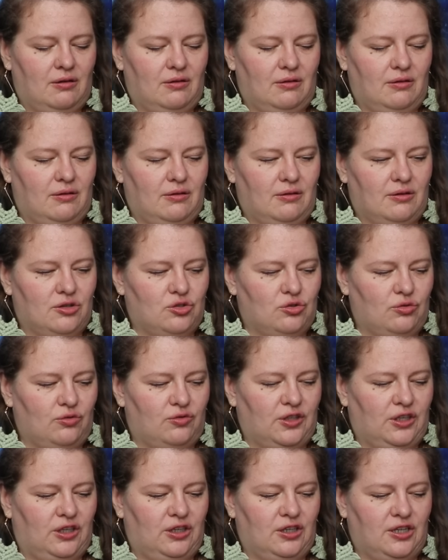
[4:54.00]
э, что
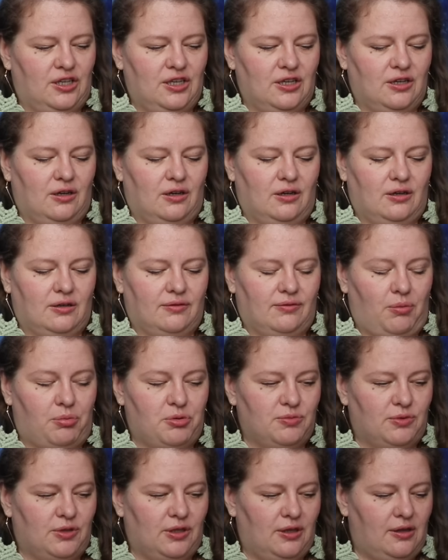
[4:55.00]
в таких книгах, в
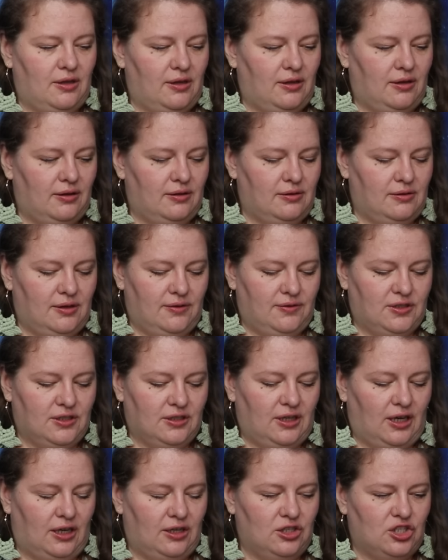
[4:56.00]
общем-то, не
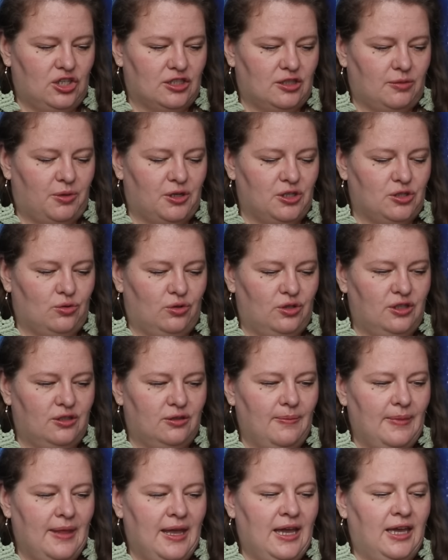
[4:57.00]
всегда и не часто
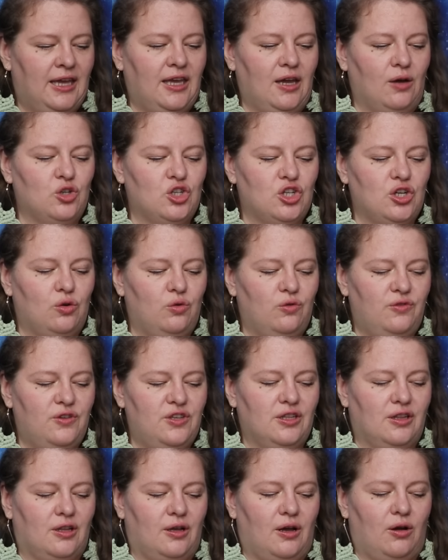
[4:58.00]
происходит. Я уже
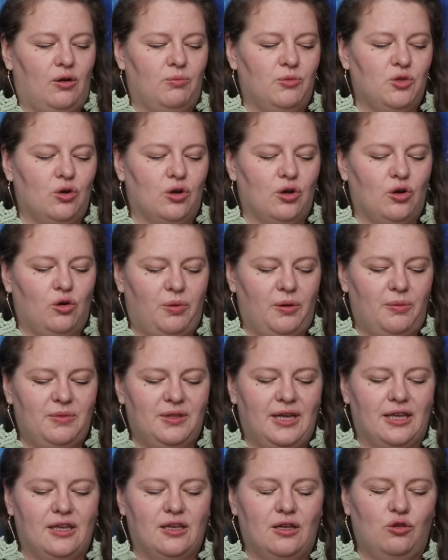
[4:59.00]
увидела много
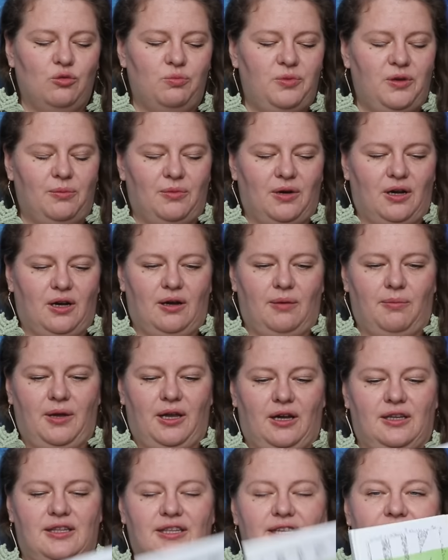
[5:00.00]
упоминаний любимых моих